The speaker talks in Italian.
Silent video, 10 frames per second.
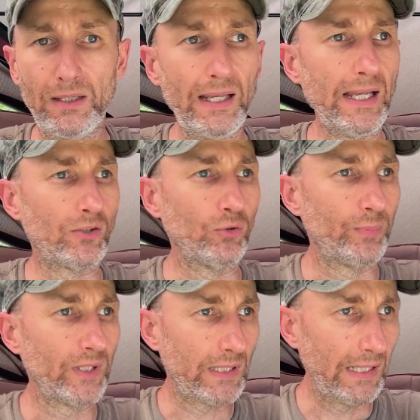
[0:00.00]
Ecco
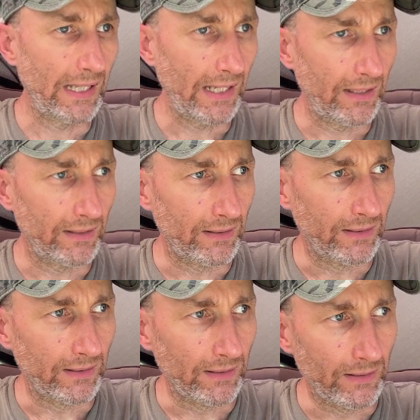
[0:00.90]
perché
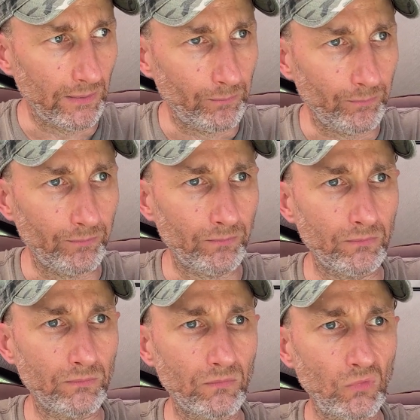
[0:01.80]

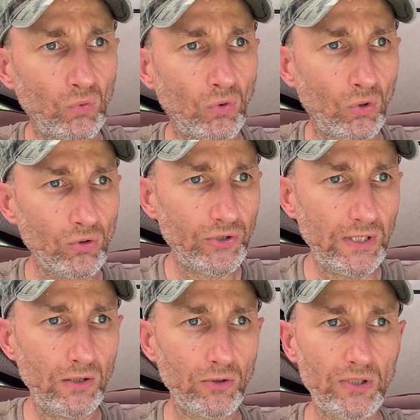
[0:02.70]
ehm, un
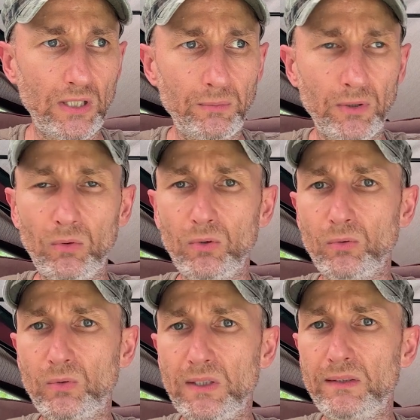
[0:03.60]
consiglio sarebbe quello
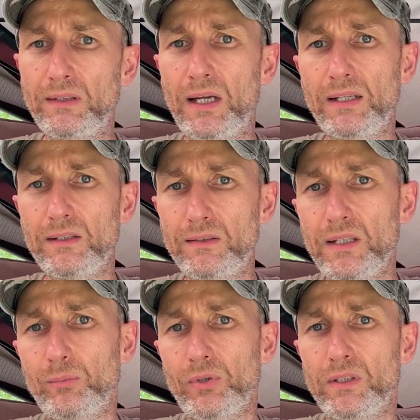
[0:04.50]
di utilizzare
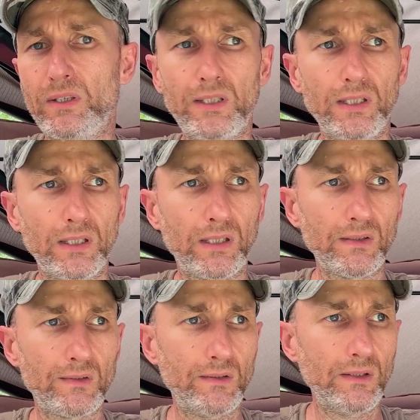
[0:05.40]
sempre il
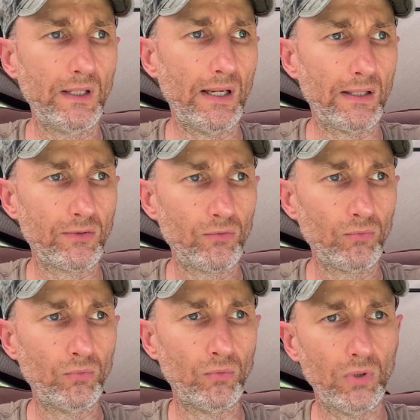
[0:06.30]
D-Rig sia
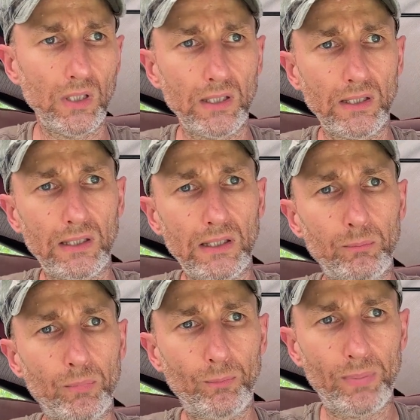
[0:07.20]
sul eh,
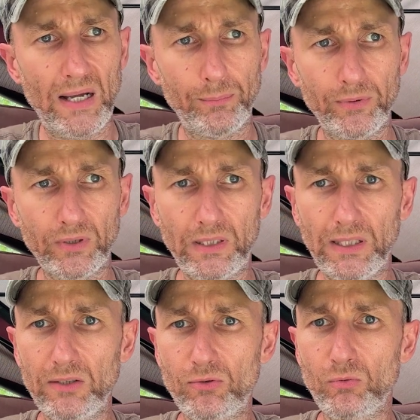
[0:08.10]
pop-up
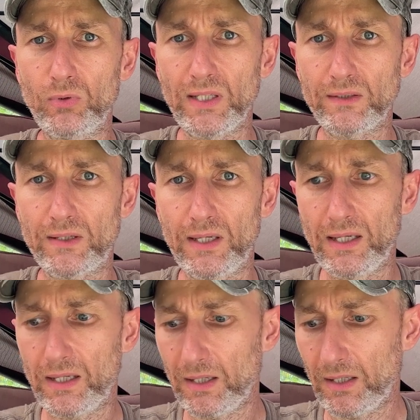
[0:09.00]
che su
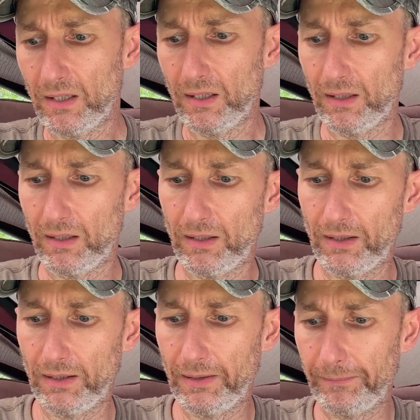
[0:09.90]
esche
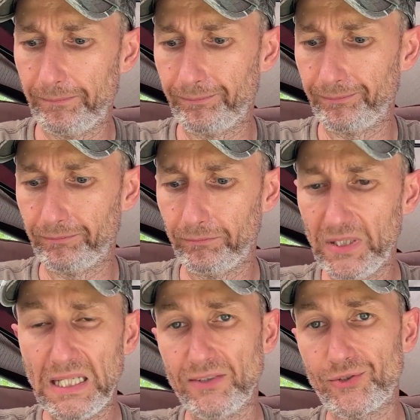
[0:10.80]
ehm,
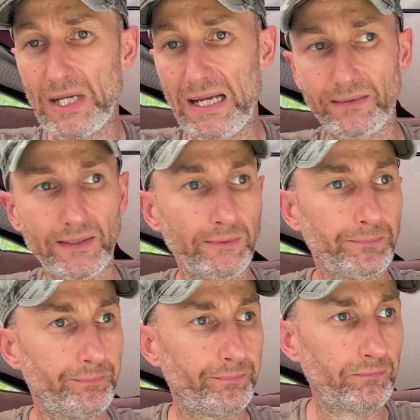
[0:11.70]
bilanciate
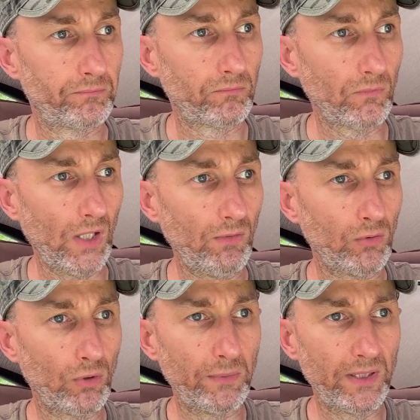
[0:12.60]

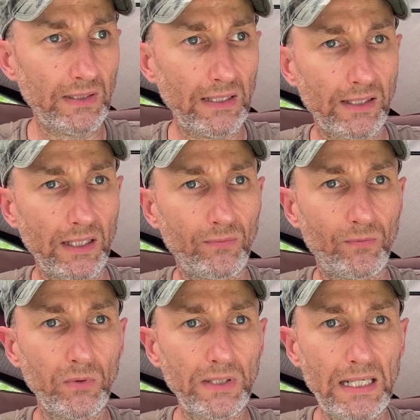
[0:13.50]
eventualmente anche la
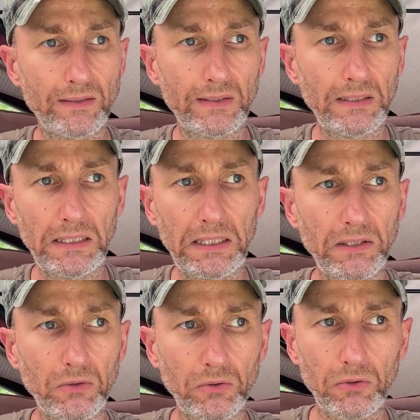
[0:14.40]
fondante
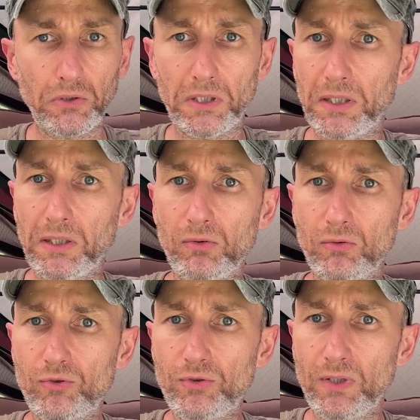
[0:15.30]
io non, eh,
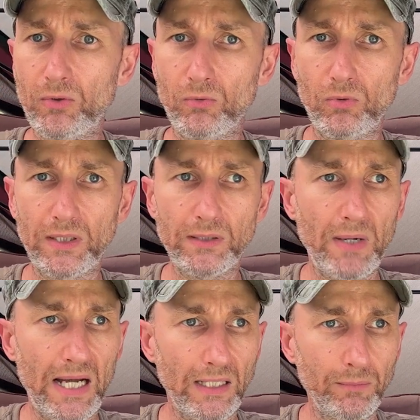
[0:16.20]
non ci vedo nulla di
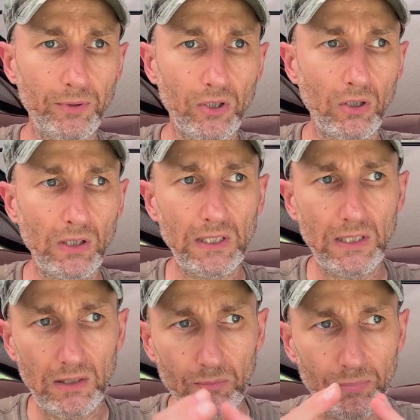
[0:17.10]
male però
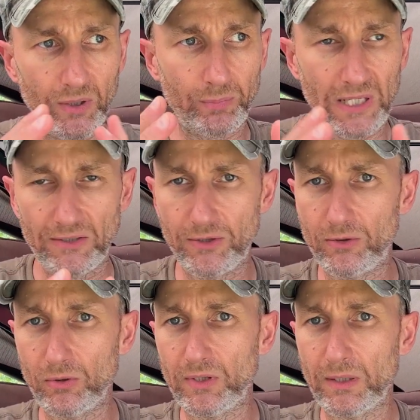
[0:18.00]
per prassi
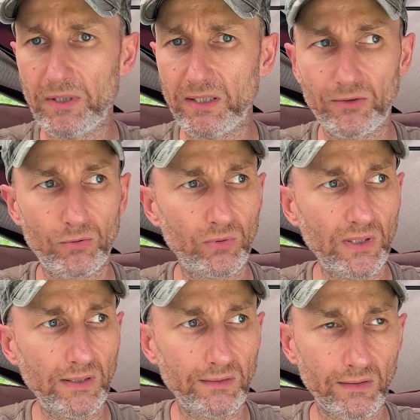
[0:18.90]
solitamente si
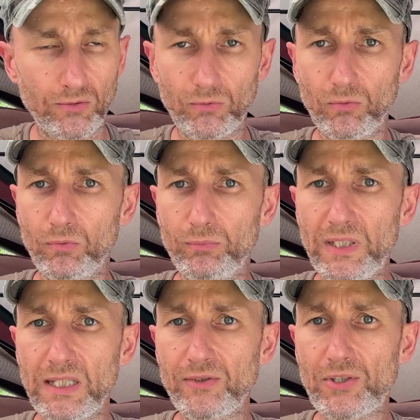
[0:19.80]
utilizza su
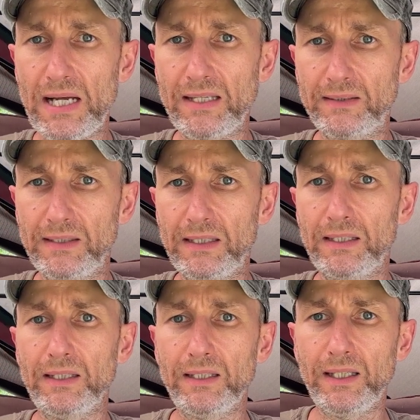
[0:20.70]
bilanciate
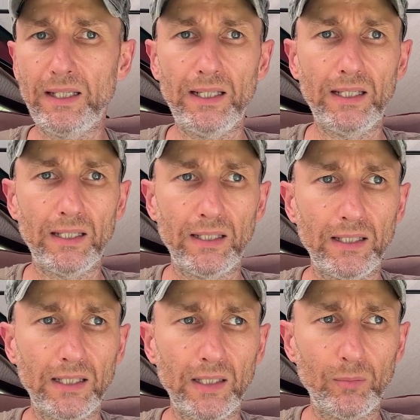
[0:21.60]
e
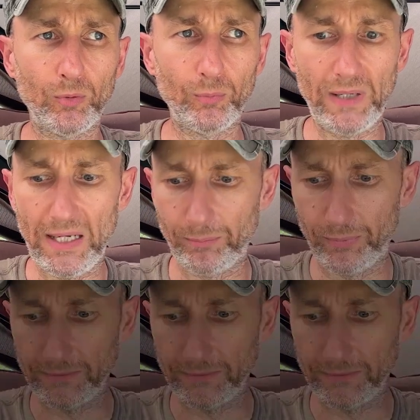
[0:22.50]
eh, pop-up.